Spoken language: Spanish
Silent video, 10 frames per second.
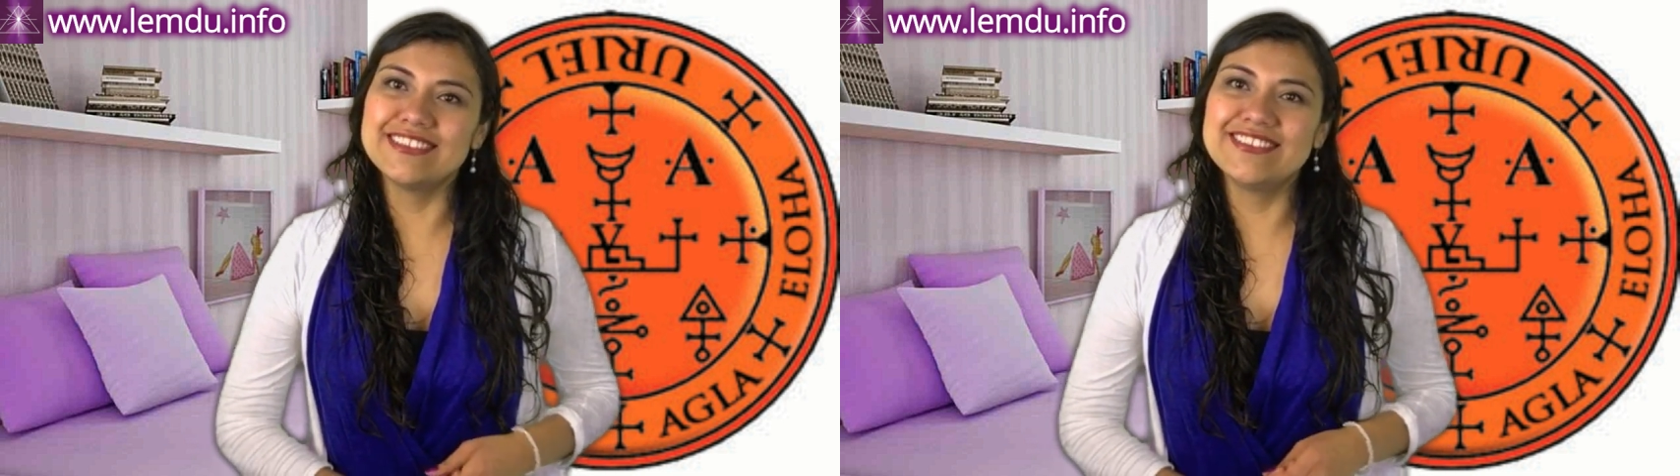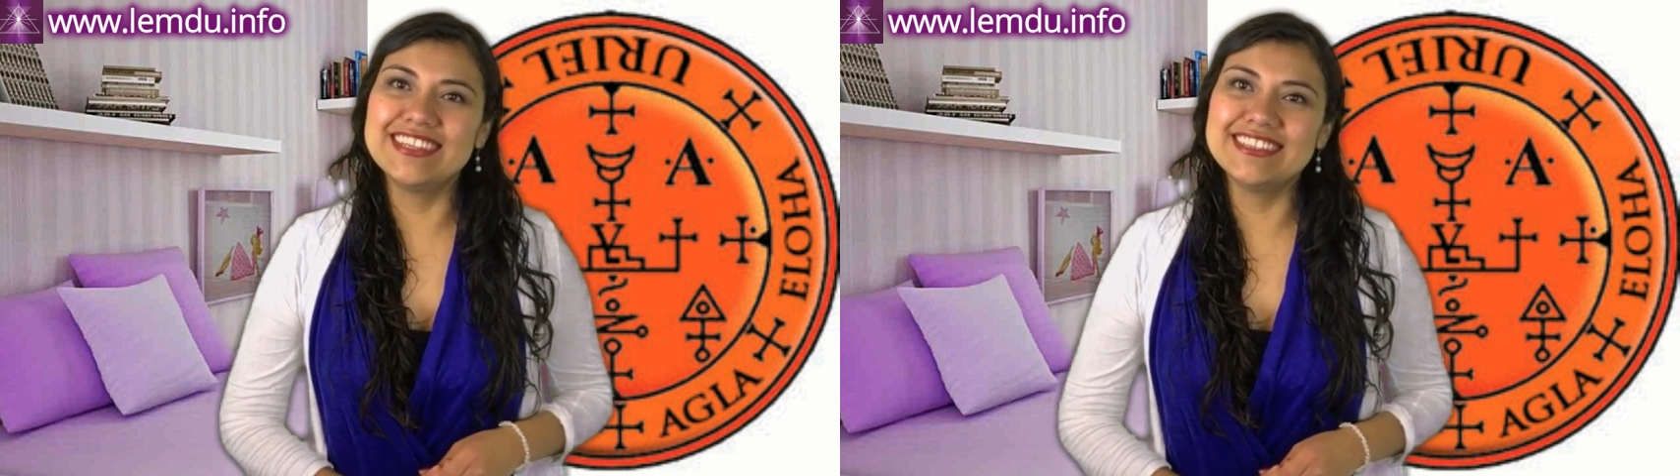
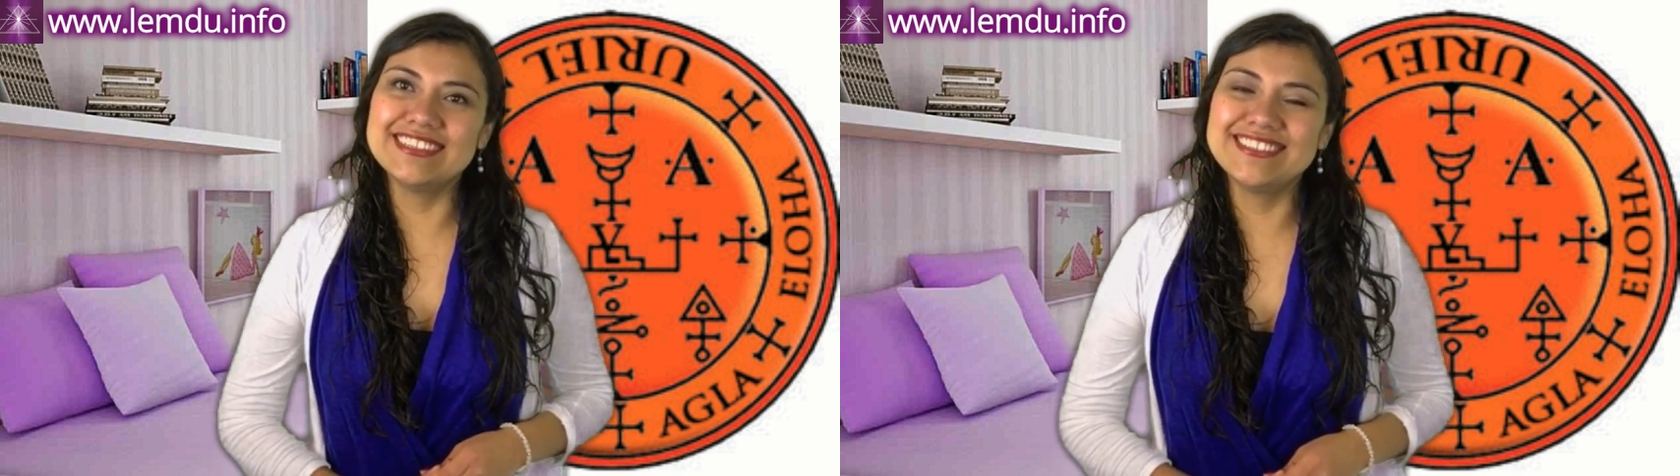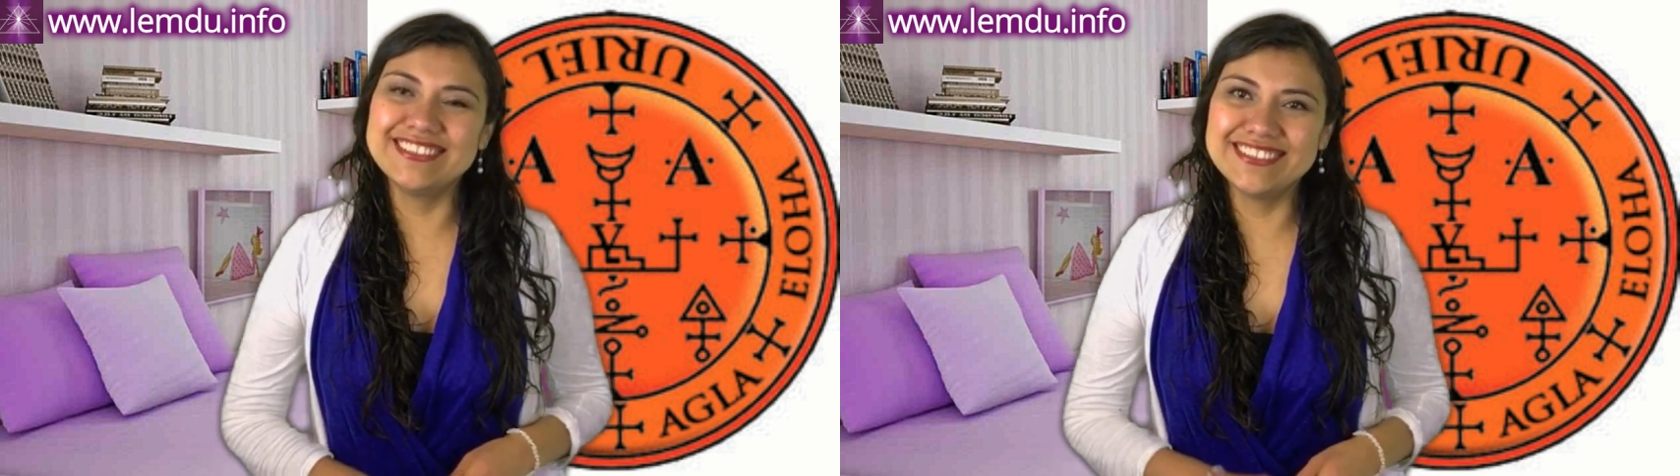con la
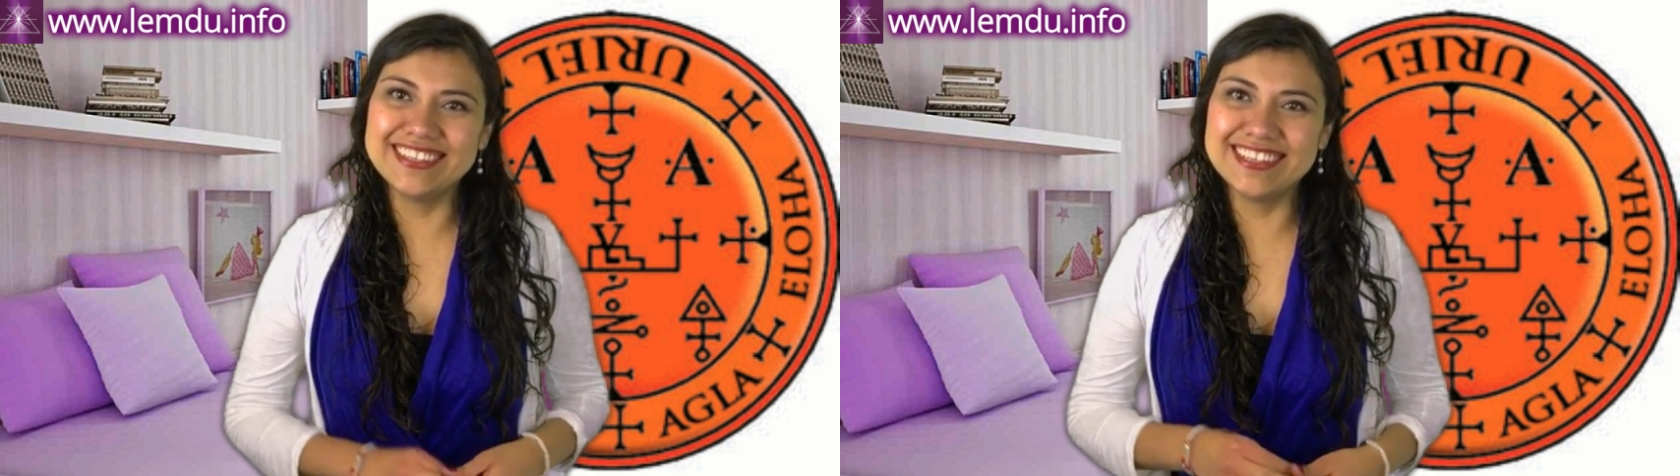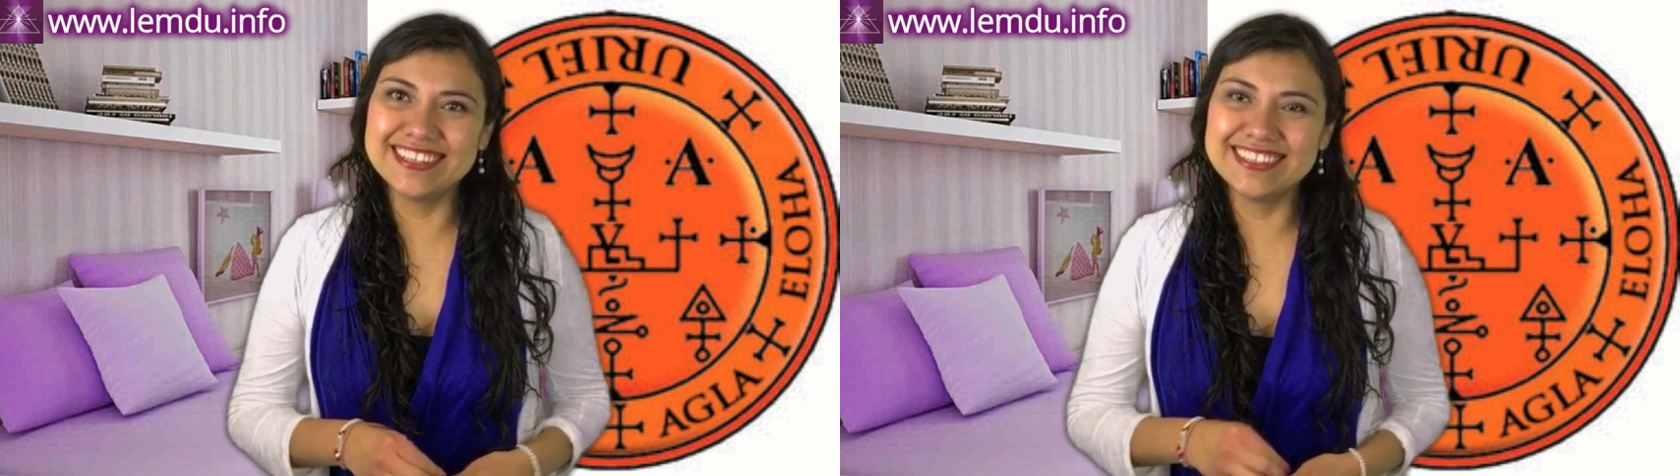intención
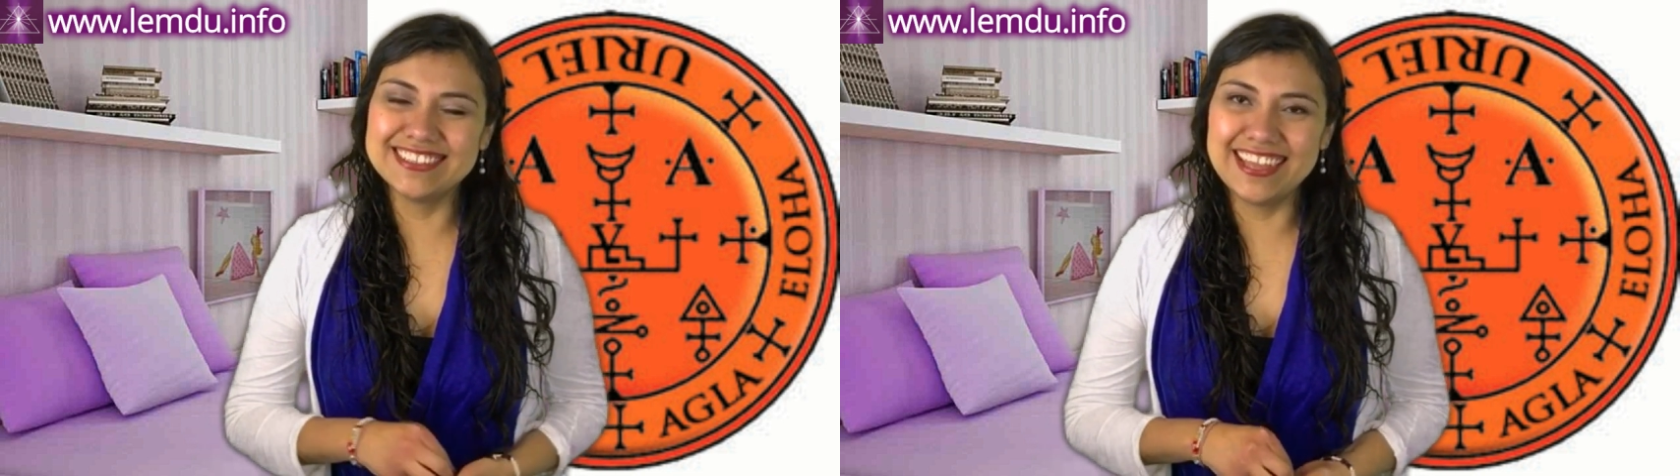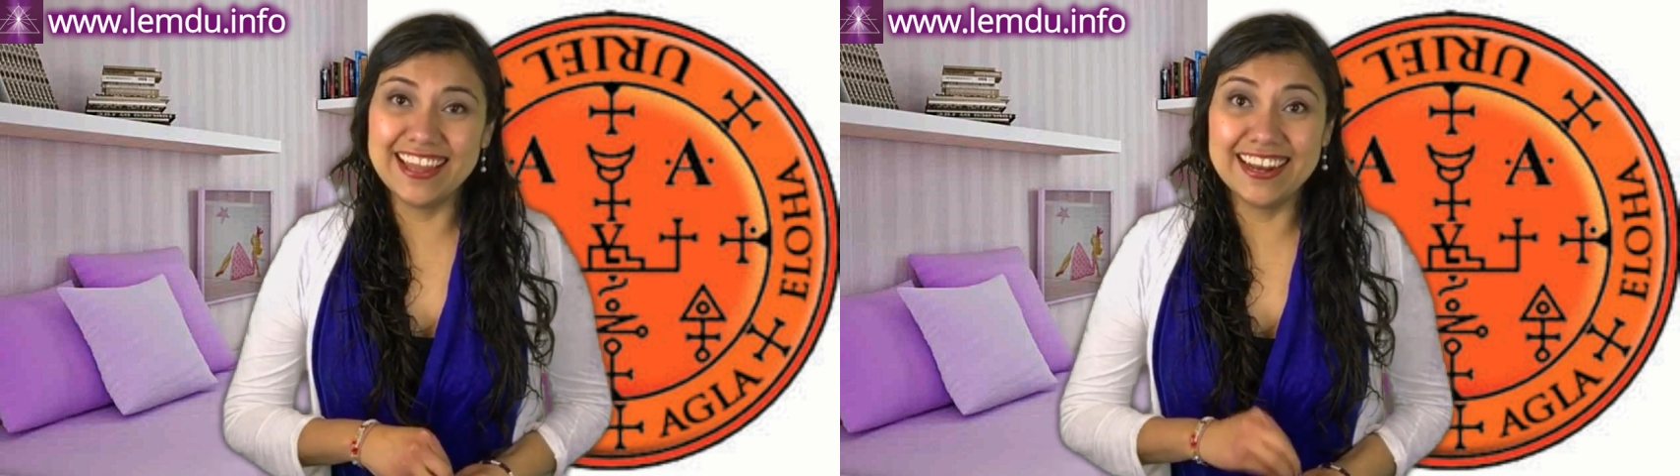de
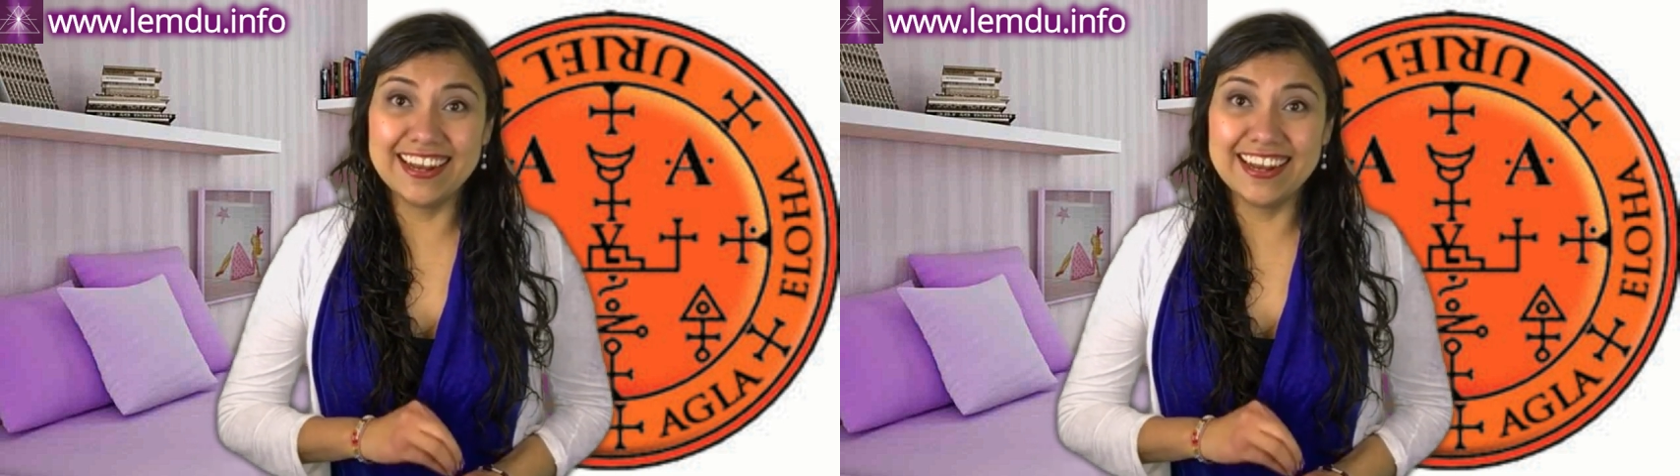regresar